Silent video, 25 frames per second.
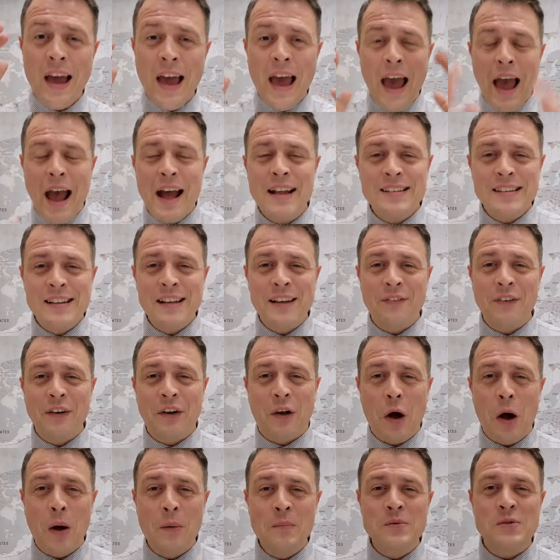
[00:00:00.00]
Herzlich
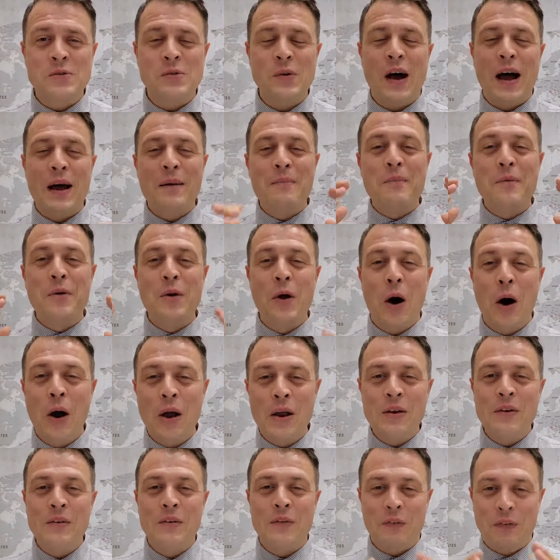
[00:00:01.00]
willkommen zu einem neuen
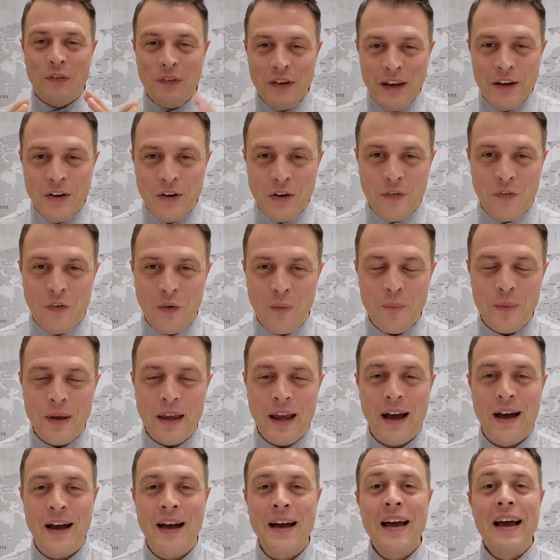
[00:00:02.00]
Video von
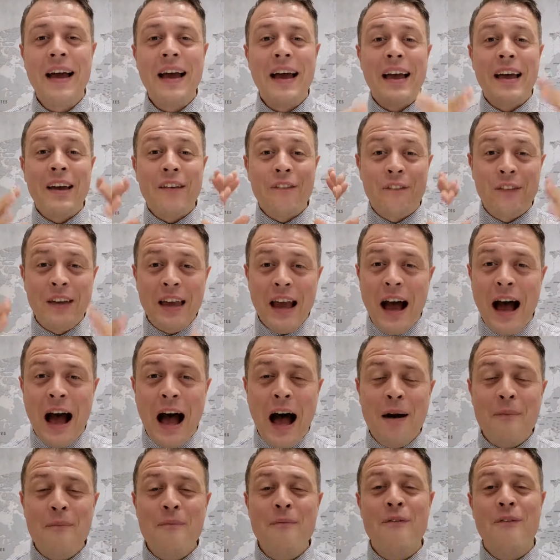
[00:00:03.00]
mir. Wir
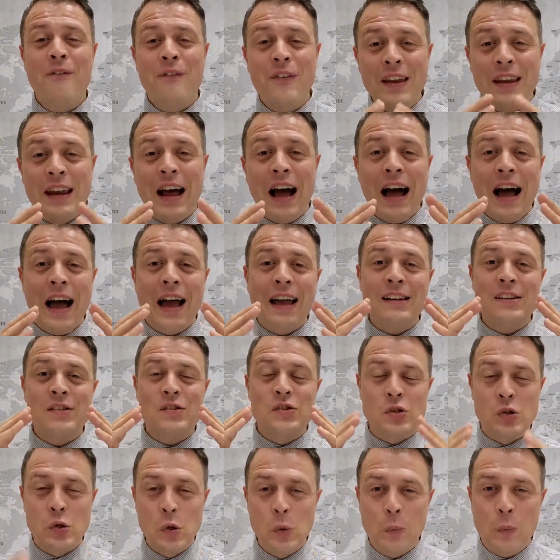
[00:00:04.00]
haben wieder ein
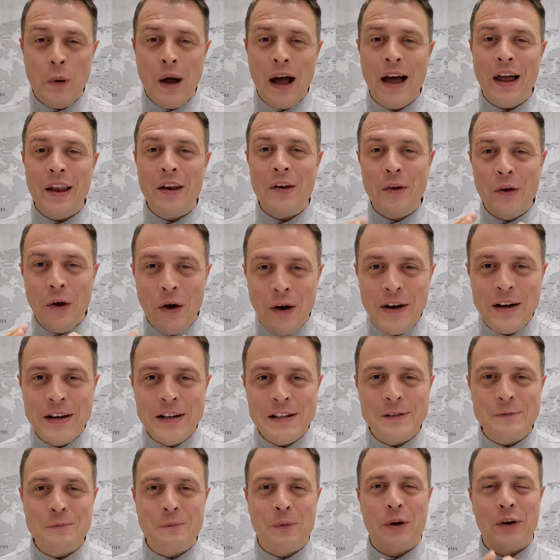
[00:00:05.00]
super neues
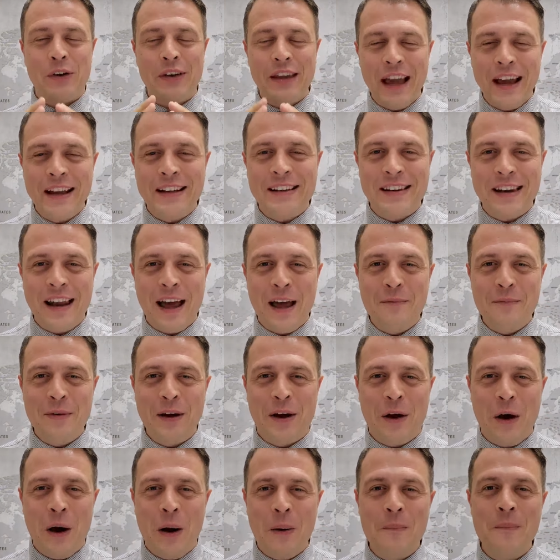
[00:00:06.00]
Projekt
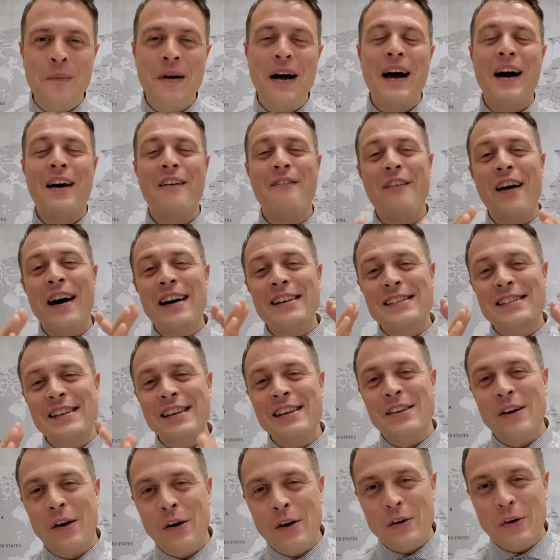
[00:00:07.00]
reinbekommen, was
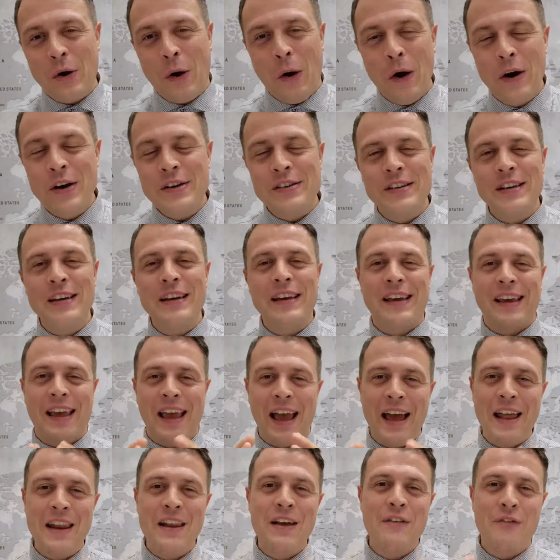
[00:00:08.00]
ich euch heute
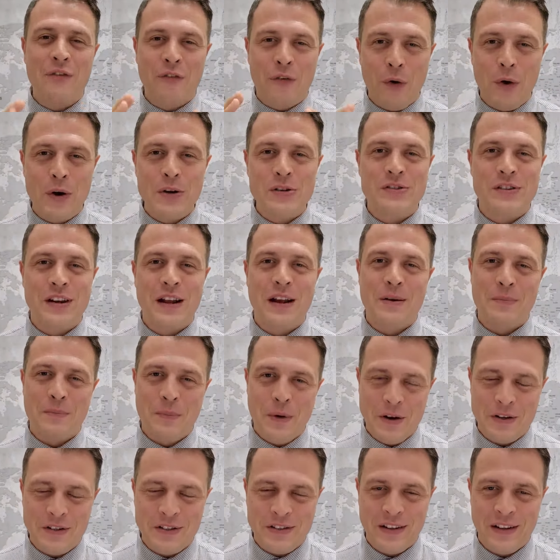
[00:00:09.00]
gerne vorstellen
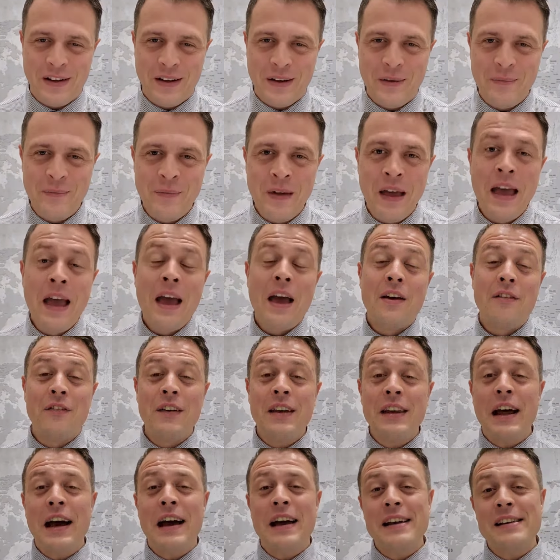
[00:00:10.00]
möchte.
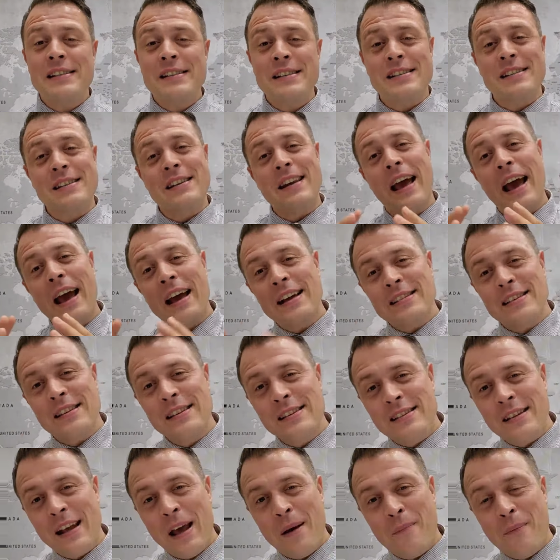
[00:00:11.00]
Wieder ist es in
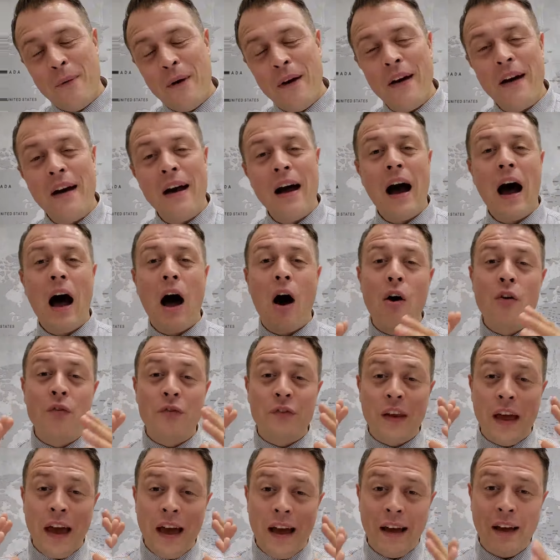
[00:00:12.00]
Essenteppe auf
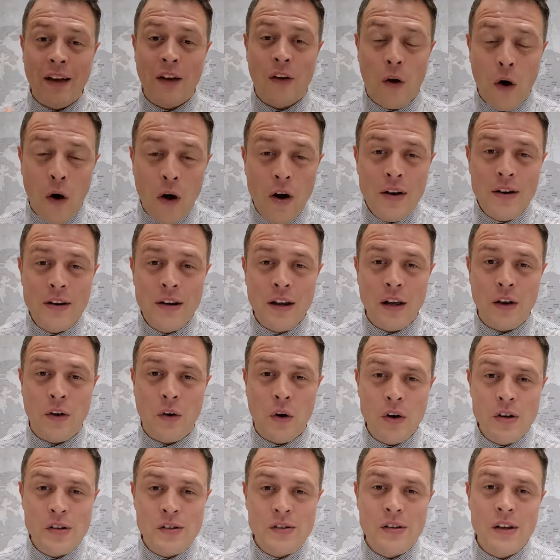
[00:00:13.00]
der Goldenen
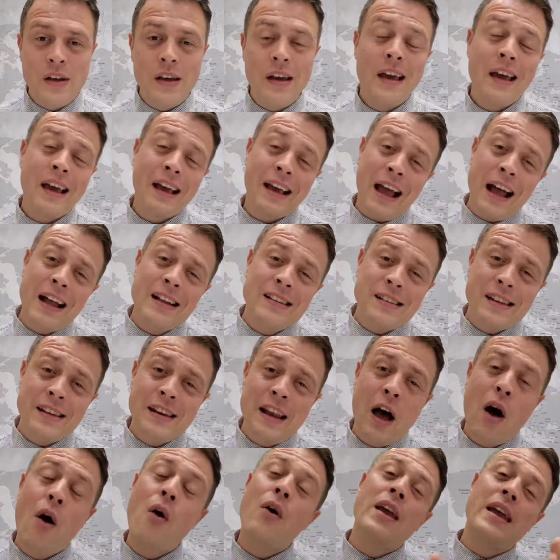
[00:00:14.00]
Küste, ganz
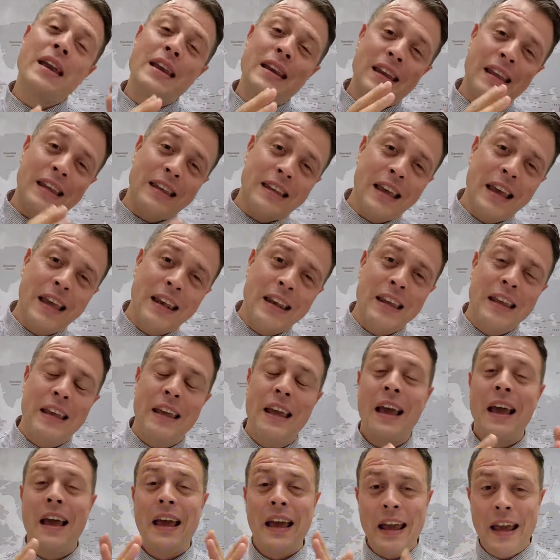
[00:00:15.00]
genau in
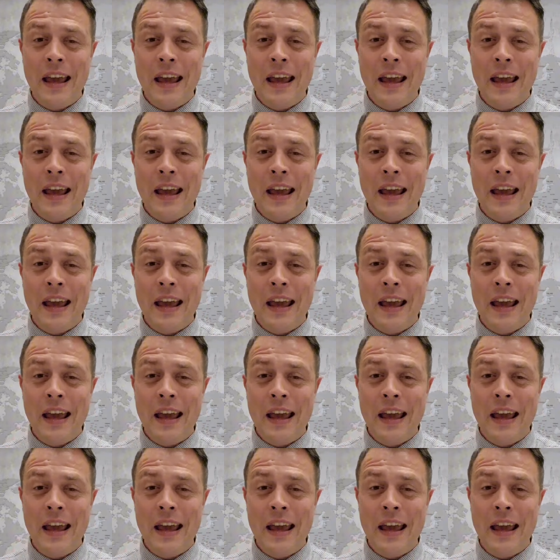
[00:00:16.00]
Jeni